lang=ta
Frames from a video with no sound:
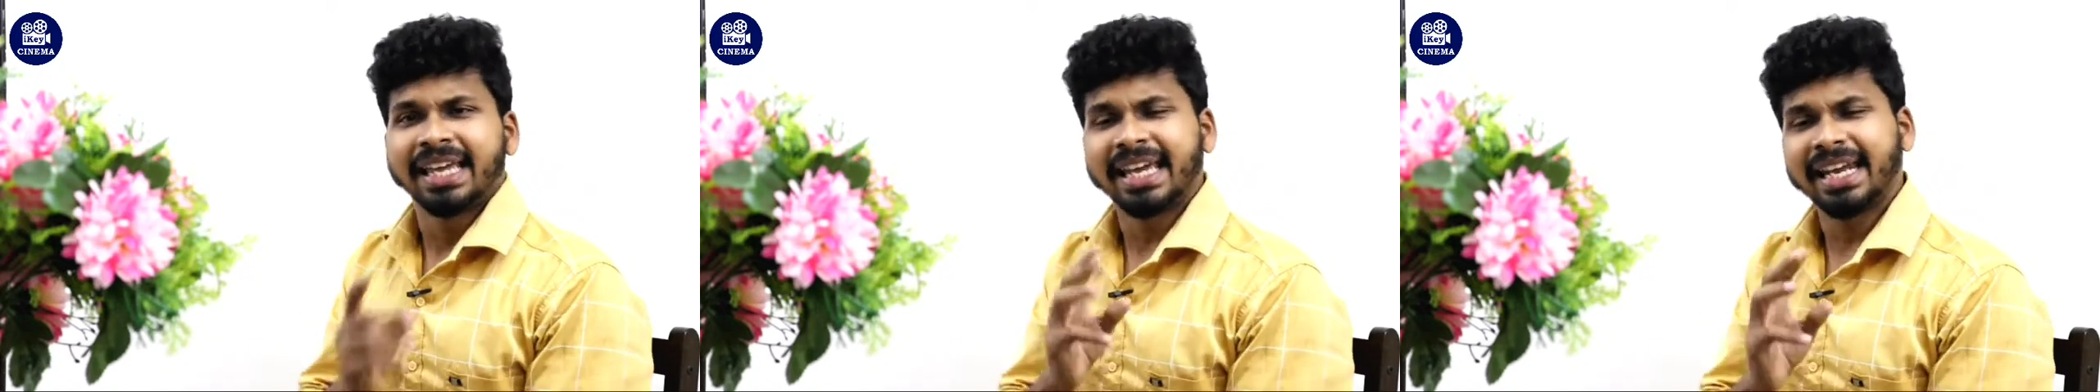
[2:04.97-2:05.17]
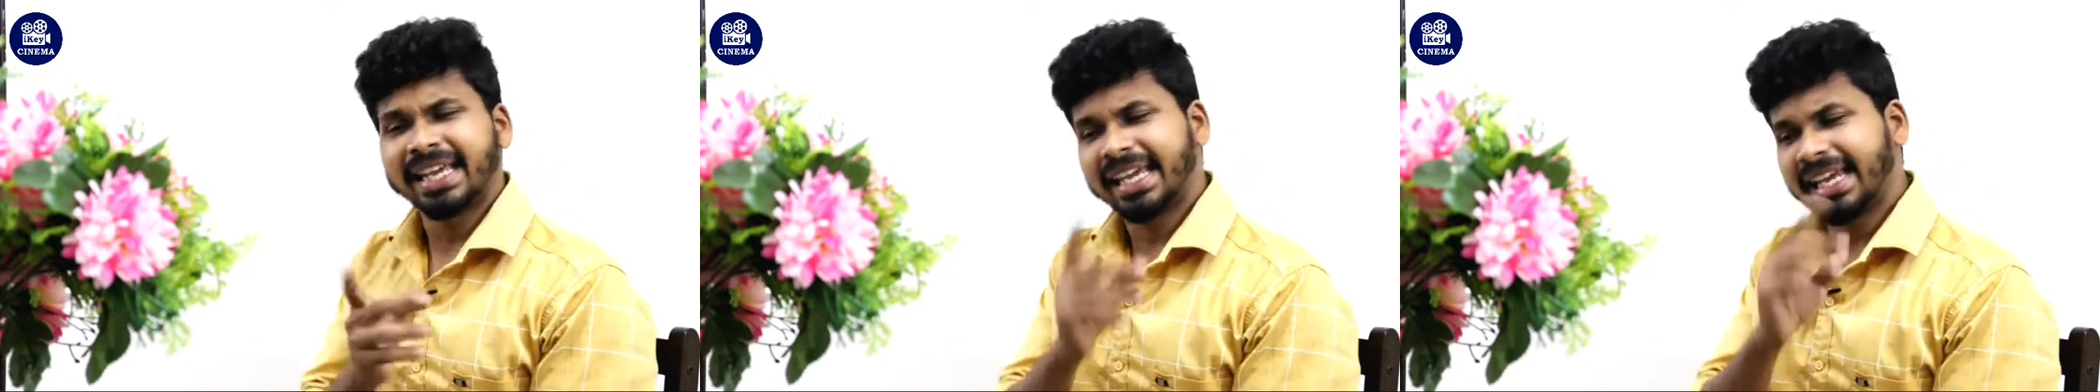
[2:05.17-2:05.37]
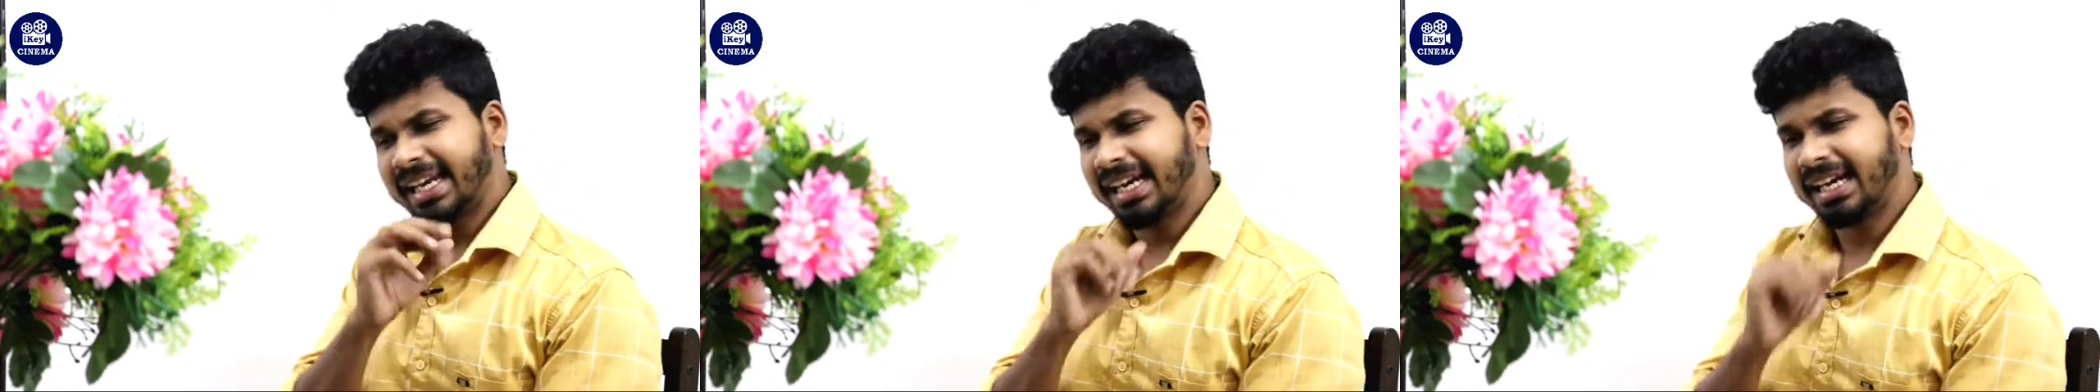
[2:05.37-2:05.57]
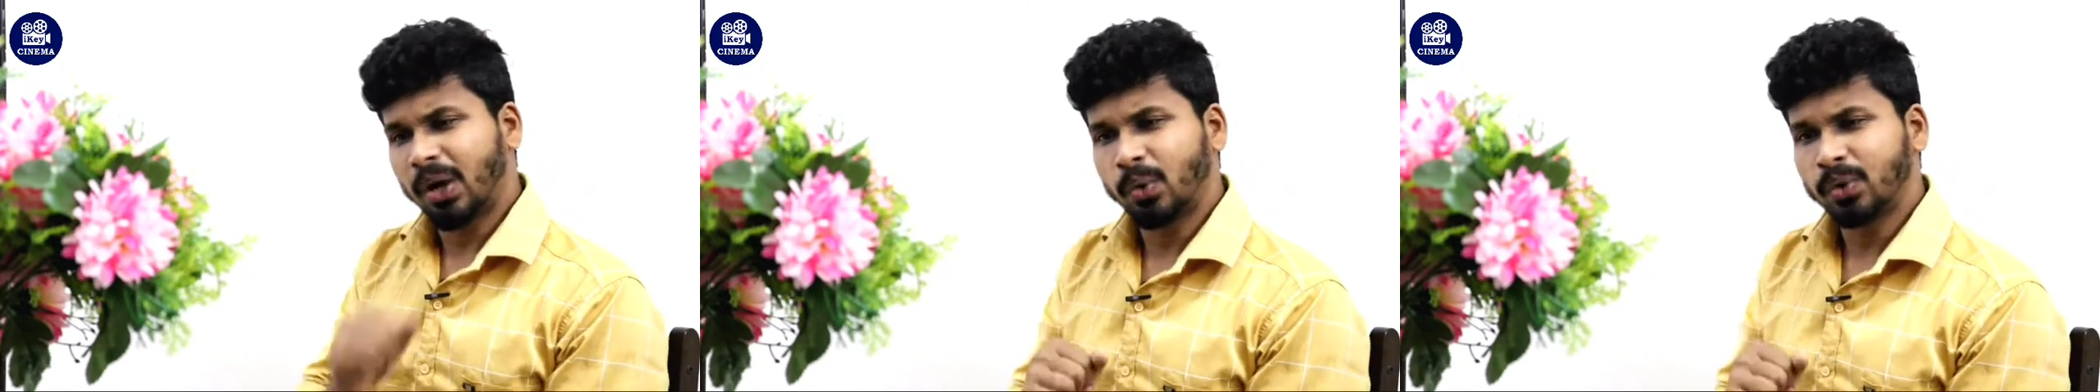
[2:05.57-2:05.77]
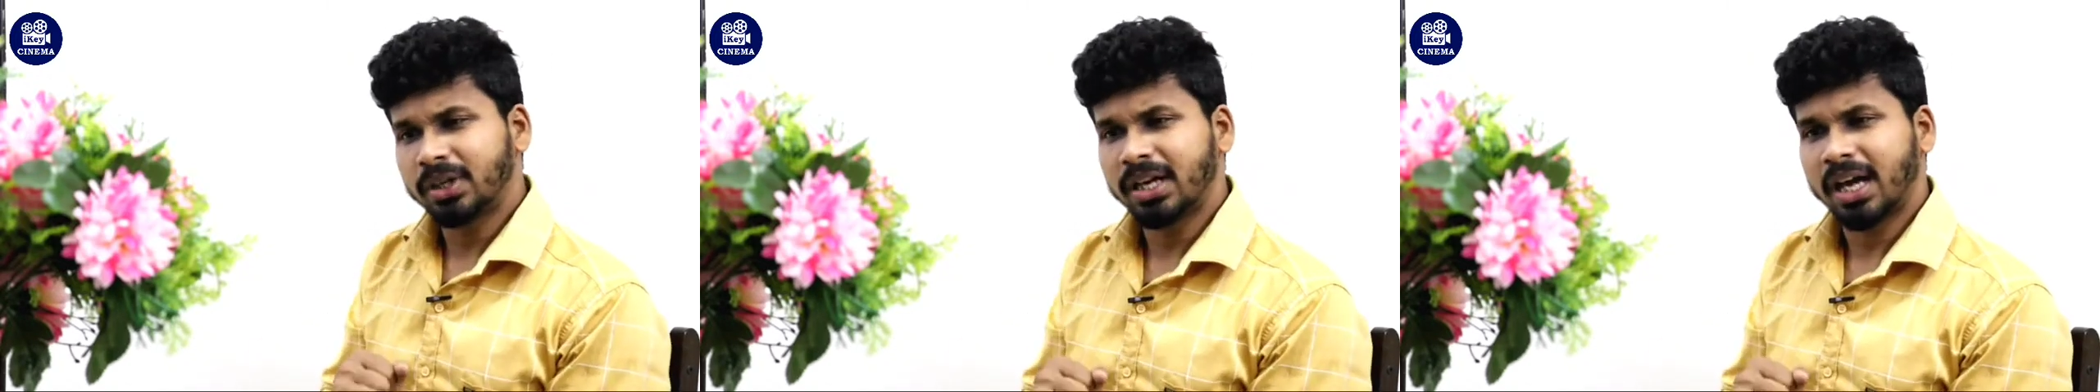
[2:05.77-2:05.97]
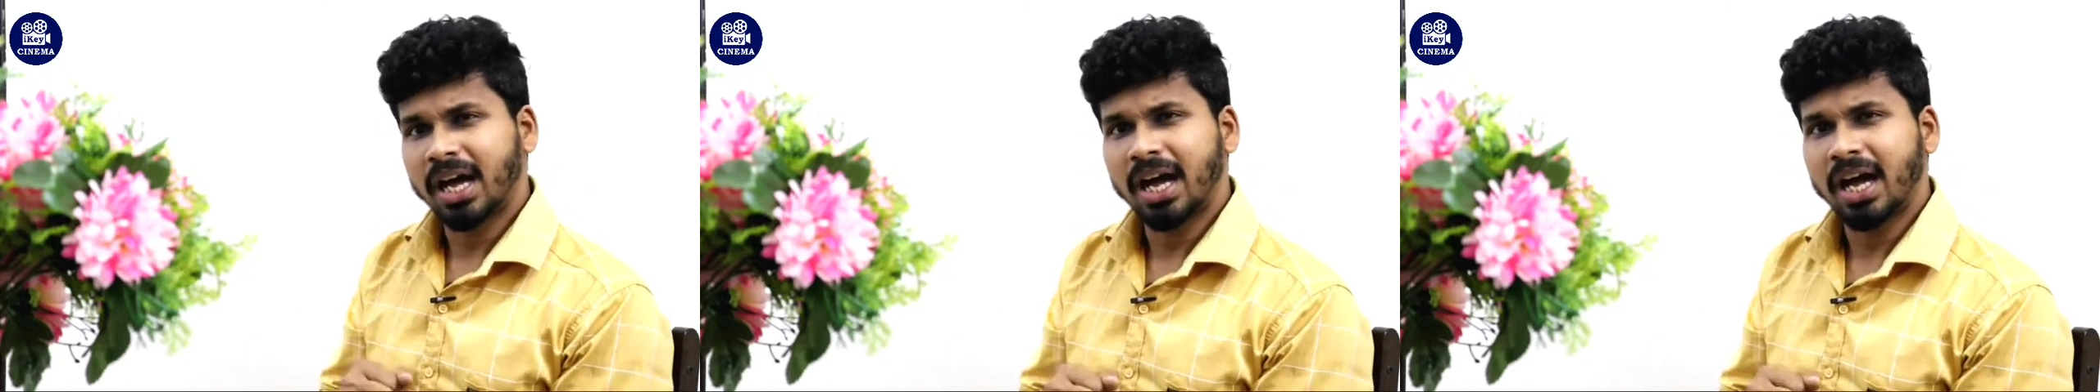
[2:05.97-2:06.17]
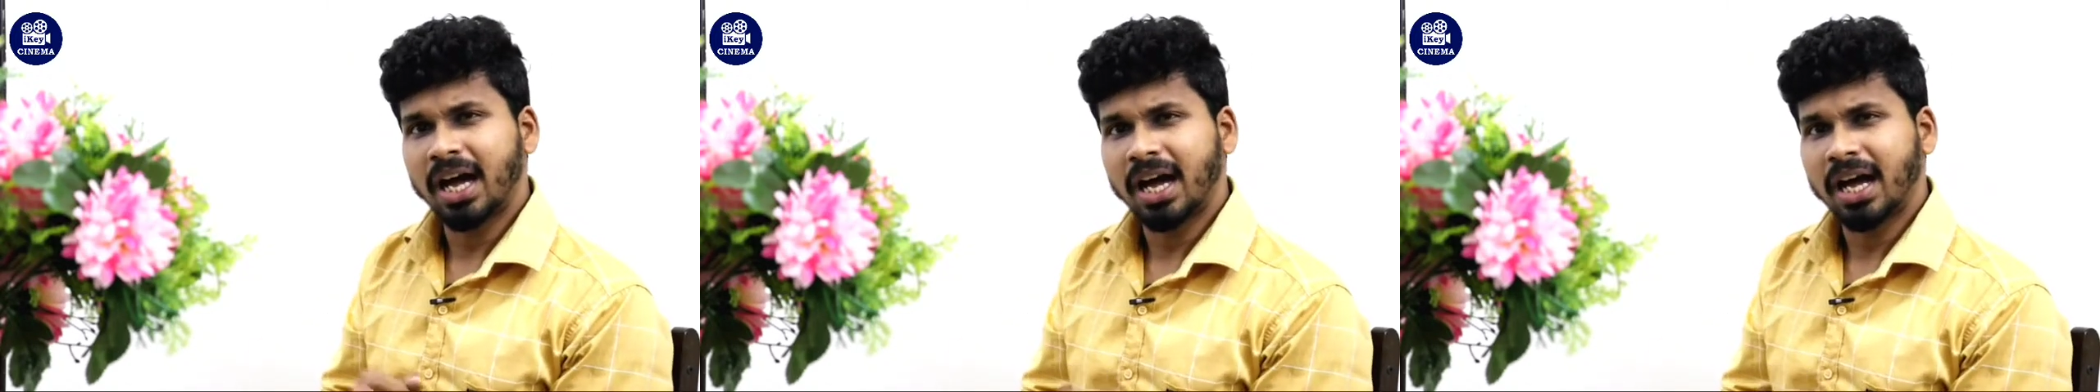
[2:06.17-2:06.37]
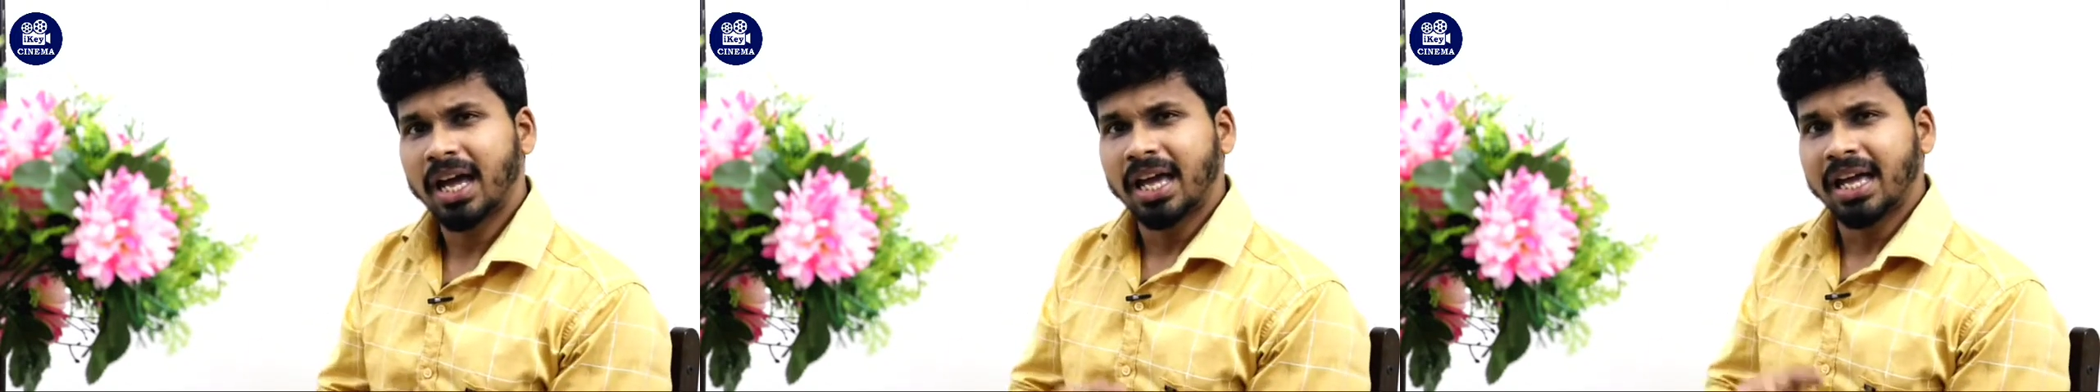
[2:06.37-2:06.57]
எனக்கு என்ன டவுட்டுன்னா
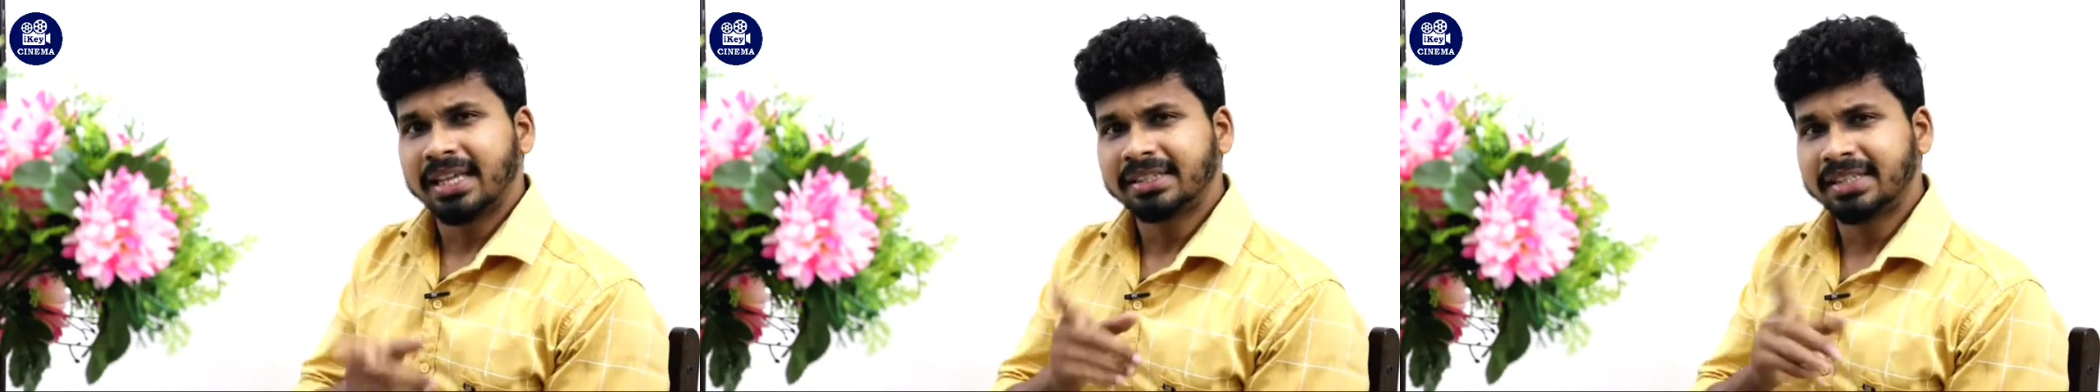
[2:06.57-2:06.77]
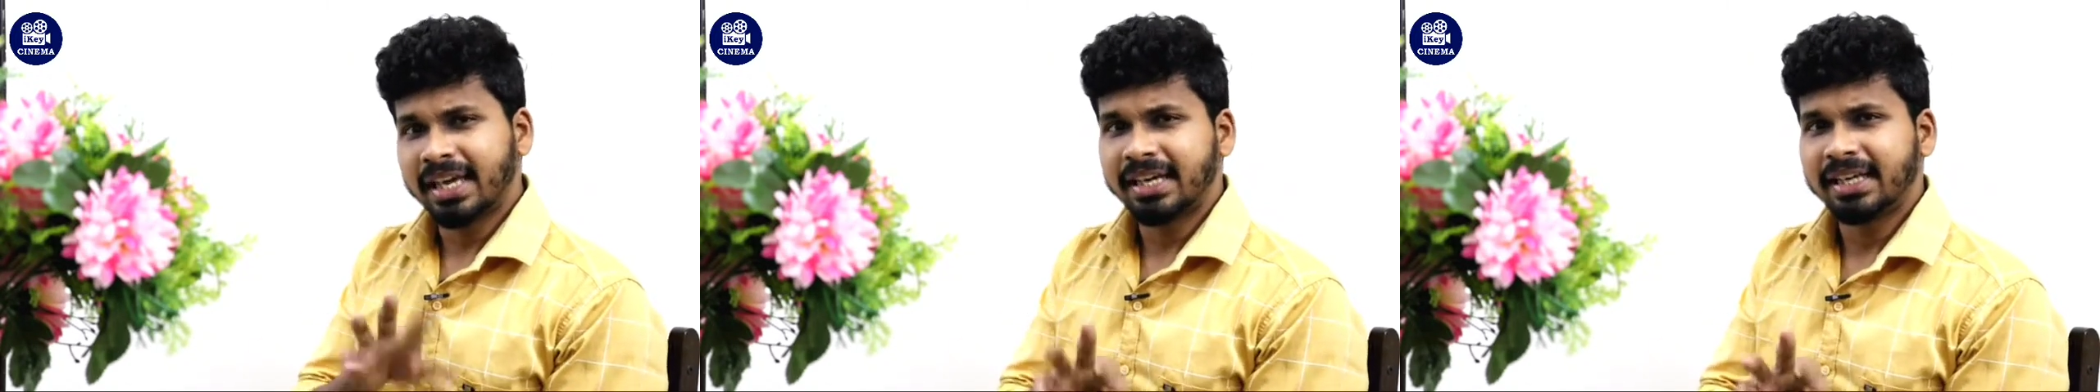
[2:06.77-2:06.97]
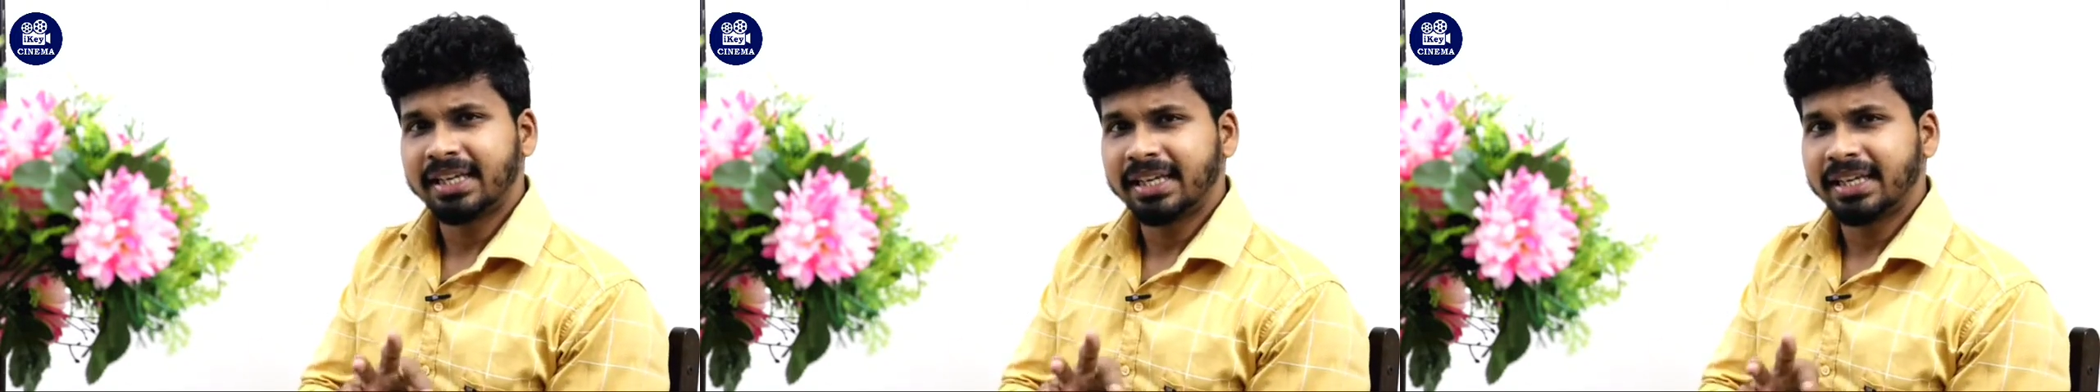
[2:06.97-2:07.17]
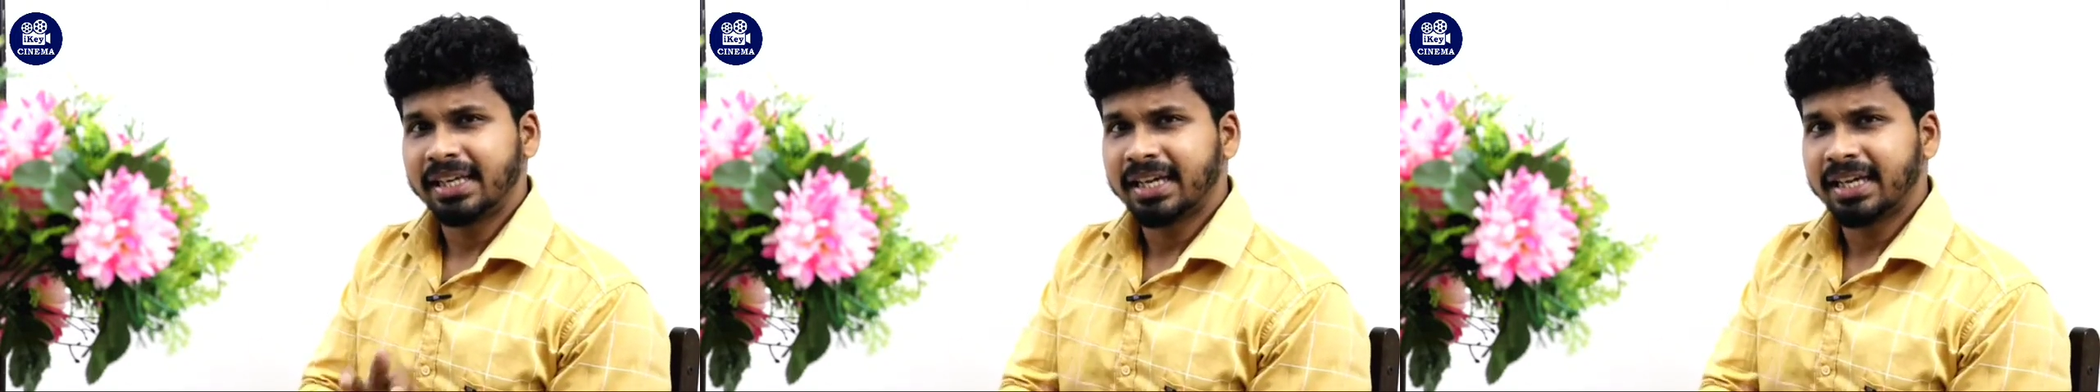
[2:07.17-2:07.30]
சரி